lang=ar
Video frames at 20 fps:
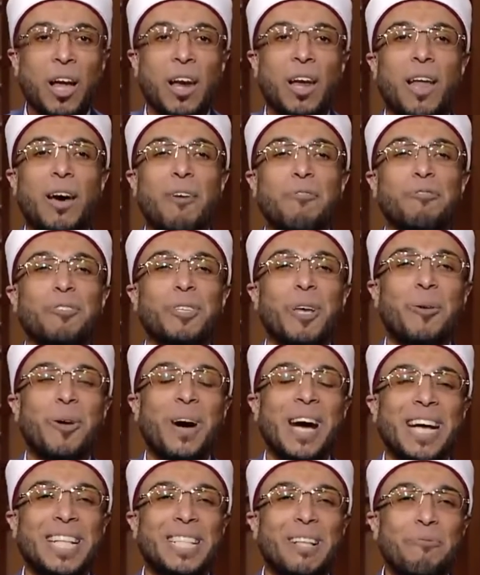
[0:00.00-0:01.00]
لفظة
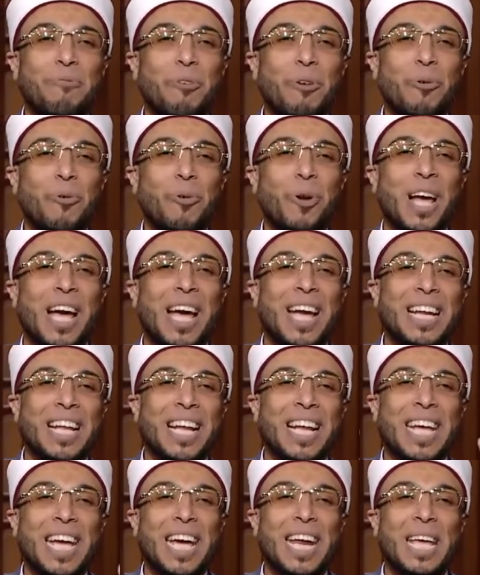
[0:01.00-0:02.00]
واحدة في القرآن
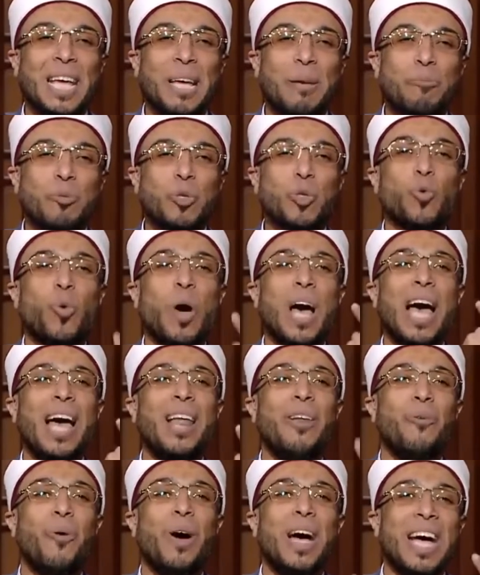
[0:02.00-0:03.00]
الكريم
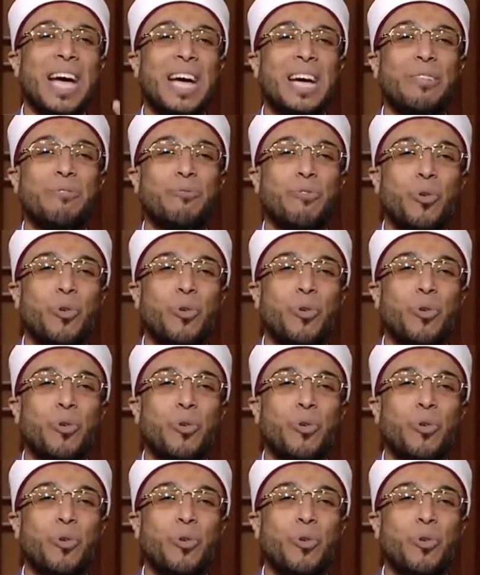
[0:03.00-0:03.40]
سؤال واحد